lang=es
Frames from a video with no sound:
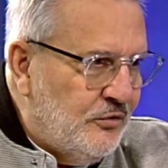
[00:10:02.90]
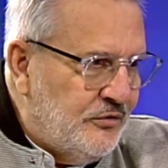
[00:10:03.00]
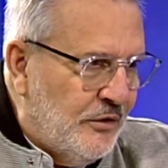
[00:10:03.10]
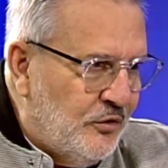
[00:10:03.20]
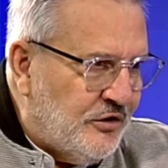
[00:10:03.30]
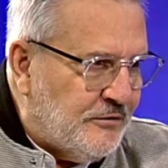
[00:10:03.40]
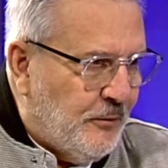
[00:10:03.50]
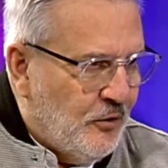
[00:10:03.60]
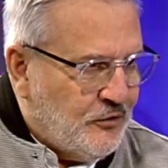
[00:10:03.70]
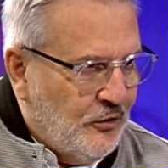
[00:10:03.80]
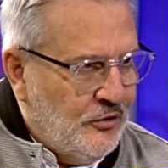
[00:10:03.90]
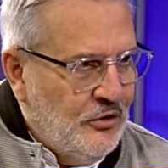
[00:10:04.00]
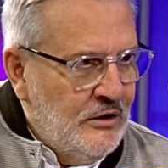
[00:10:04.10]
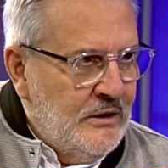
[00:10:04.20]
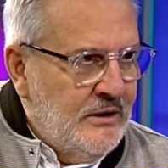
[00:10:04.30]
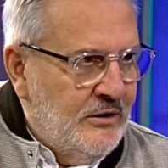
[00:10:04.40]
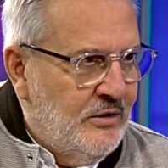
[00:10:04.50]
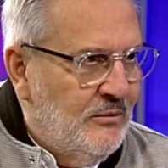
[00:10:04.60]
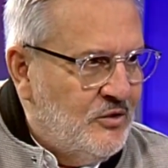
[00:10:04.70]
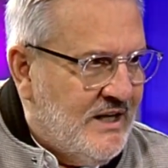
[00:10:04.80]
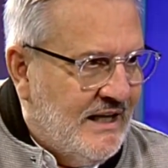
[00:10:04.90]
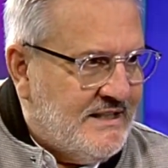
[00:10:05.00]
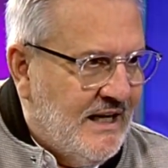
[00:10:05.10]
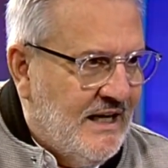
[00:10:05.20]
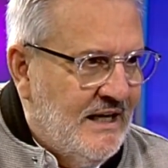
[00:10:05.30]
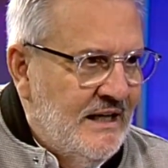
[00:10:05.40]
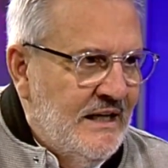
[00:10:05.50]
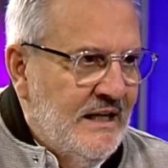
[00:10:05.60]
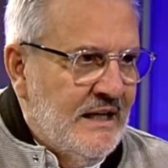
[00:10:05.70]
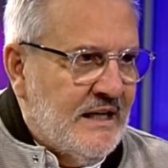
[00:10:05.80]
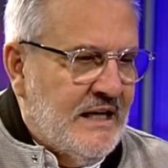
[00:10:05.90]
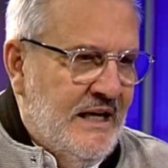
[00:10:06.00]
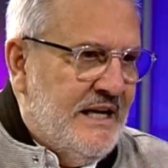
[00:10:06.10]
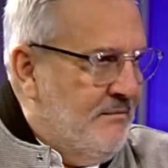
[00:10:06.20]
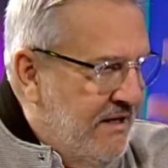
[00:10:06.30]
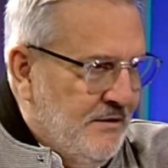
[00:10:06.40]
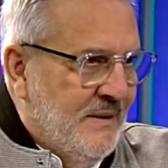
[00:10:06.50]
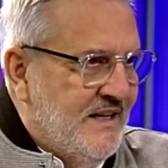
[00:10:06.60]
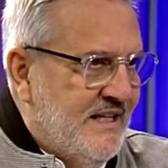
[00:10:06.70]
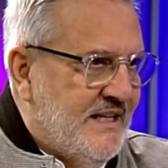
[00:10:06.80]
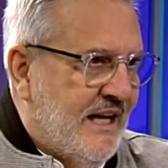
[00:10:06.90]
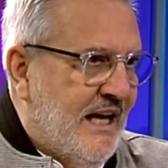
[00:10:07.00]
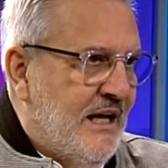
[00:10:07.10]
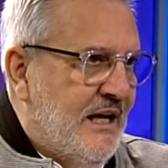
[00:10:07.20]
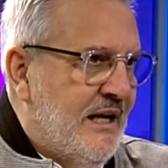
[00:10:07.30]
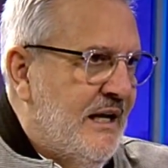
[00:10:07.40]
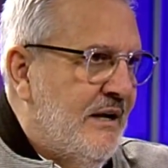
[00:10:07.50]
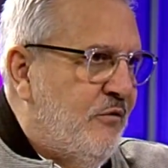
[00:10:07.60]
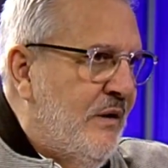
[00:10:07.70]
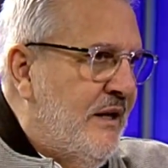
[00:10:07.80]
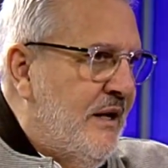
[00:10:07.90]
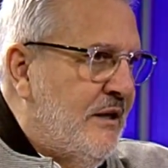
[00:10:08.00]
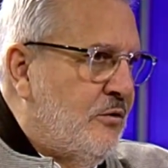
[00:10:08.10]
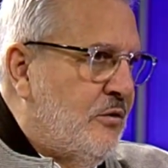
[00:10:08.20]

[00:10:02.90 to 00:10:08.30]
de unos esposos y una muchacha que ella misma dice que eh, fue de,